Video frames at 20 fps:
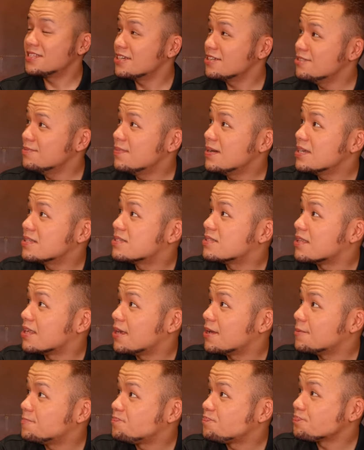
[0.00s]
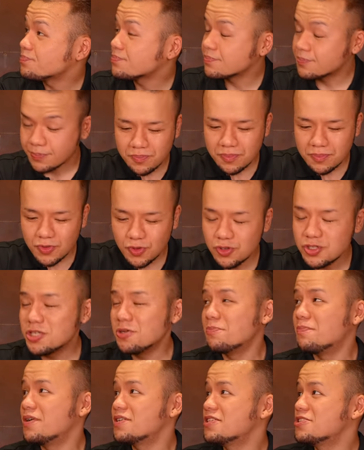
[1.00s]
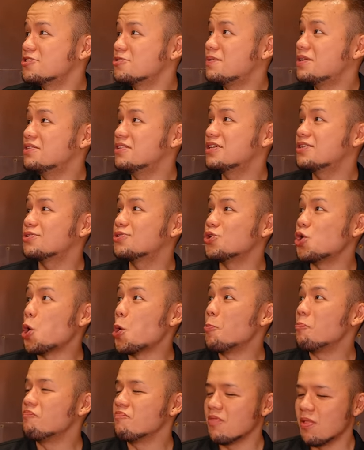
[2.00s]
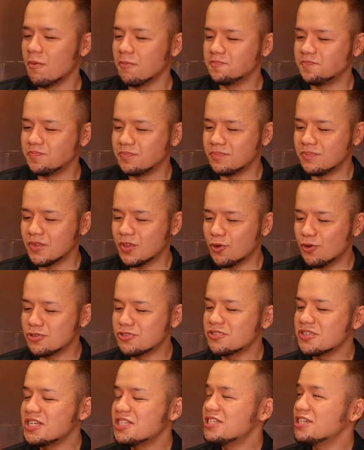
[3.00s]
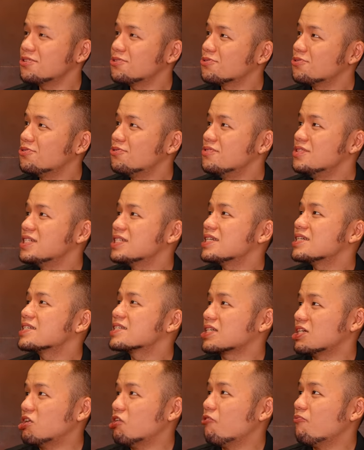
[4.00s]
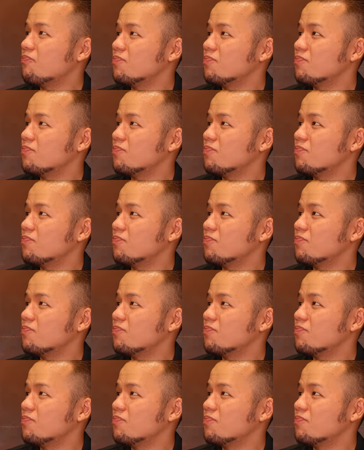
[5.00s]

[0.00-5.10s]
ちゃうまいですね。どうしても混ぜそばになると、濃すぎちゃうとこ多いじゃないですか。